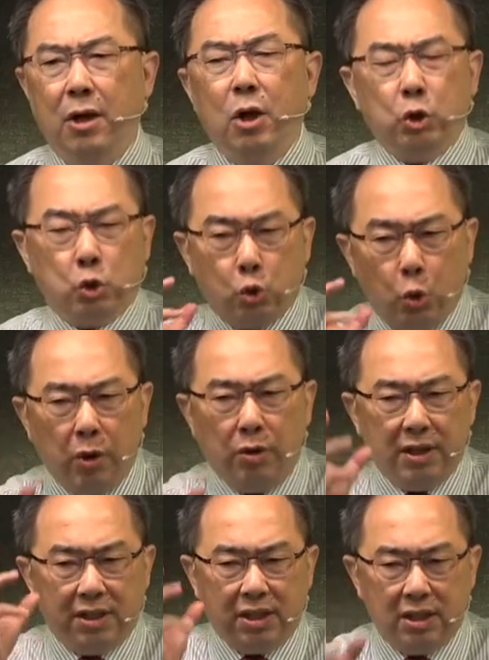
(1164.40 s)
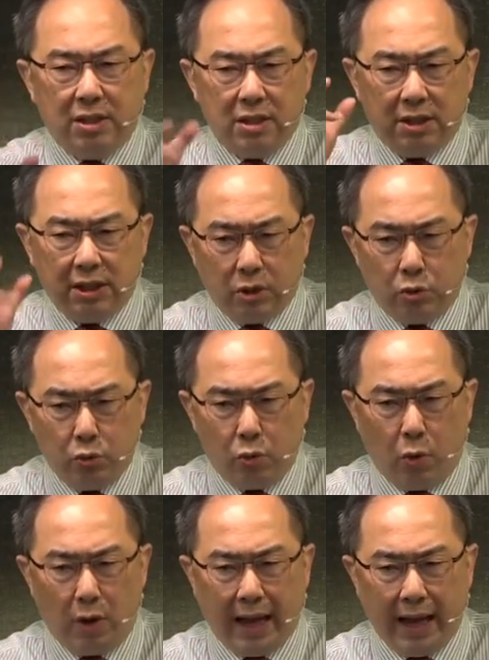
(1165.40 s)
所有的枝子结出
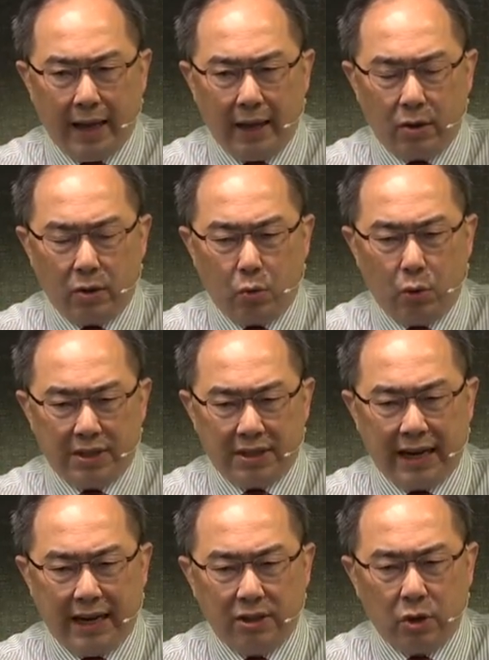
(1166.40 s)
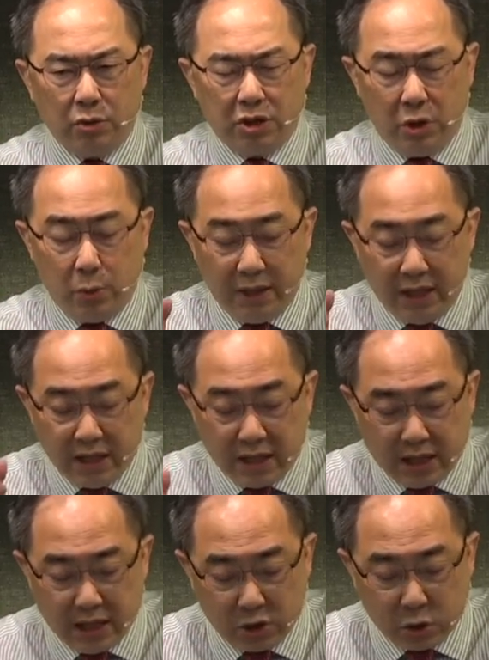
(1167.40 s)
果来、果子来，都是因为那
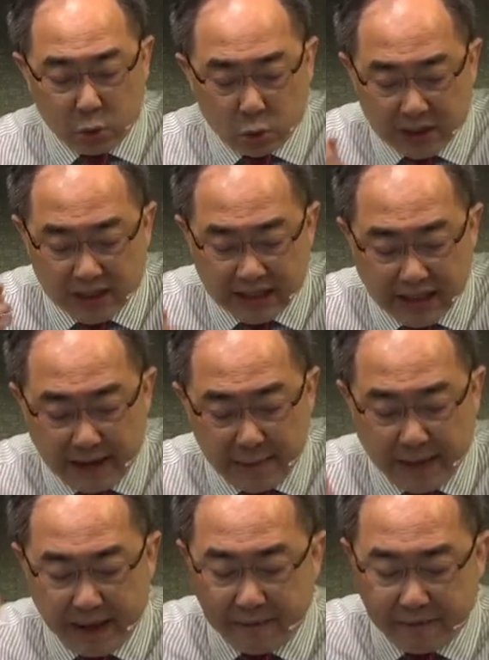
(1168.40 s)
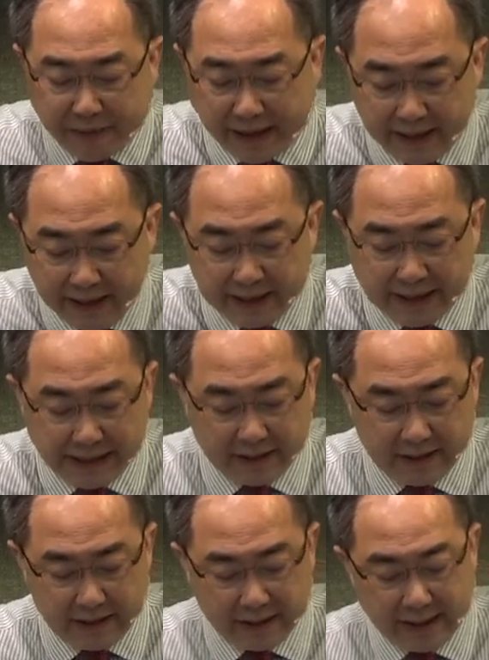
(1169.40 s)
棵树生命反映在
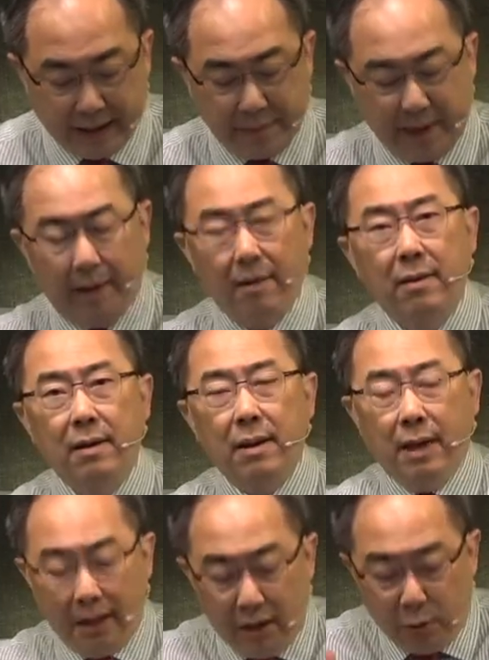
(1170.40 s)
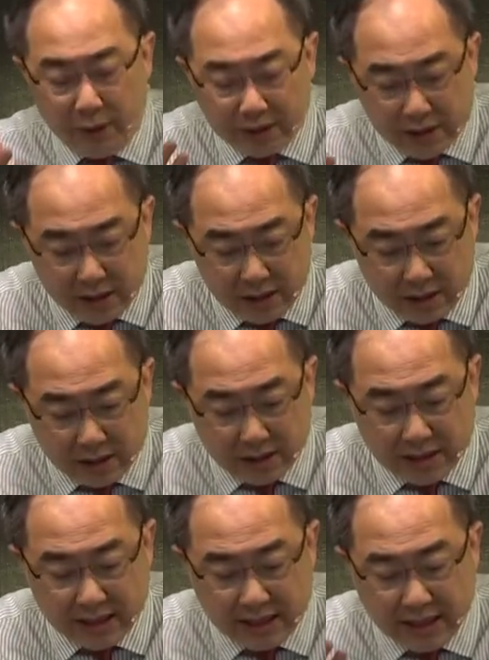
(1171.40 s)
枝子上面，因为枝
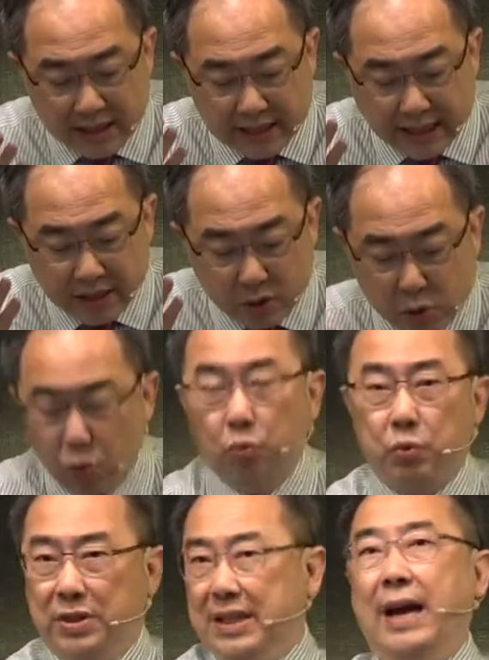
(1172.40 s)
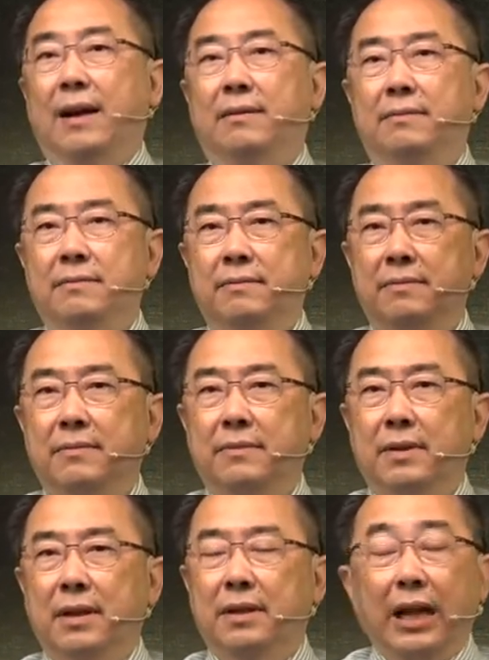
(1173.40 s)
子接在树上，
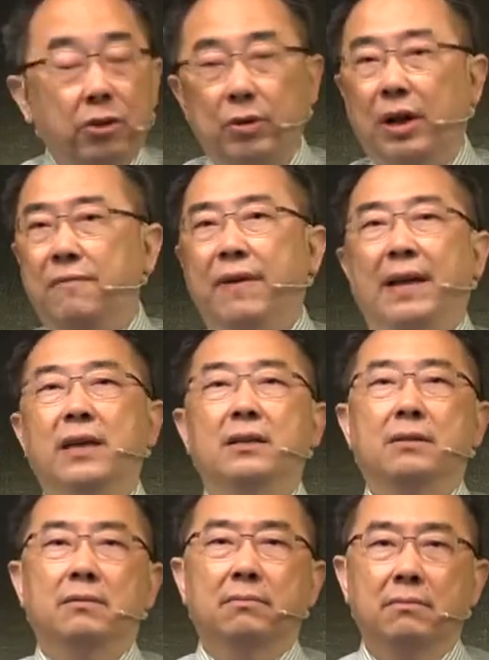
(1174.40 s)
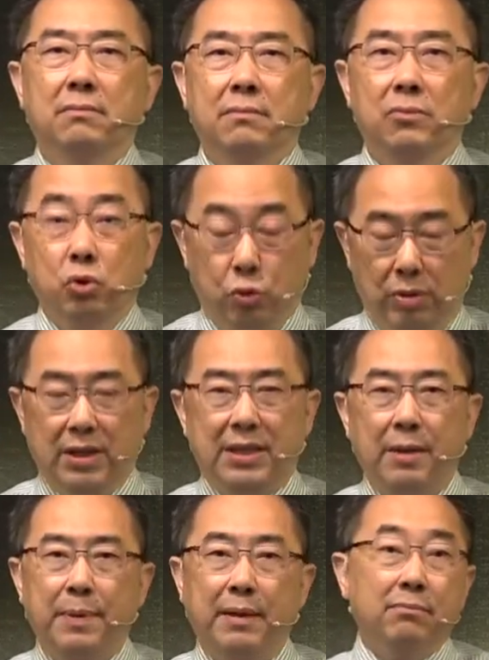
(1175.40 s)
它就能够反映树的
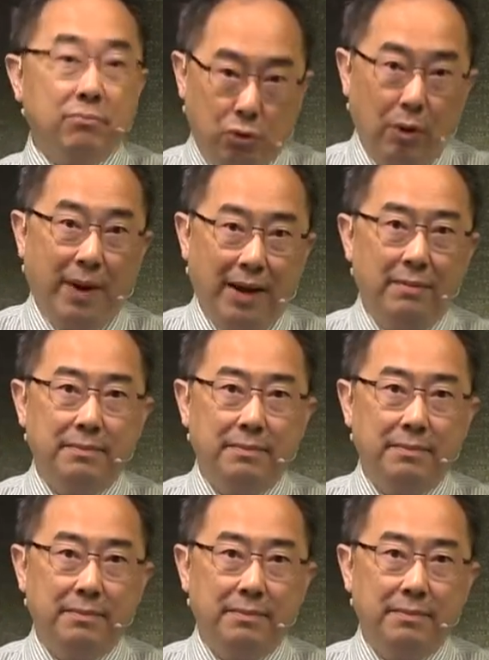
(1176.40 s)
生命。对吗？